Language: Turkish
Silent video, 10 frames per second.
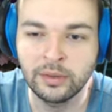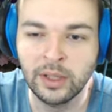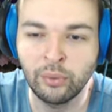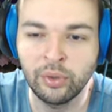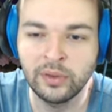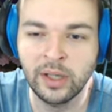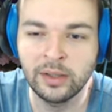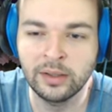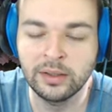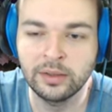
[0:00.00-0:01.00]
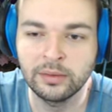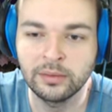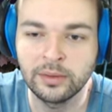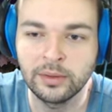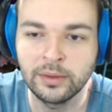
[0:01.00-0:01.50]
Onu da aldık.
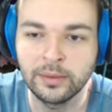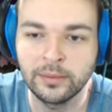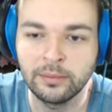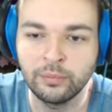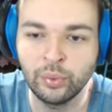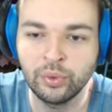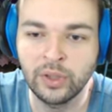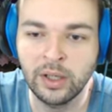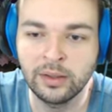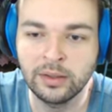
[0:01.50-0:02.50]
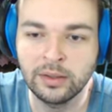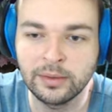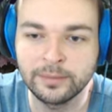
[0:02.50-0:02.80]
Bunu da aldık.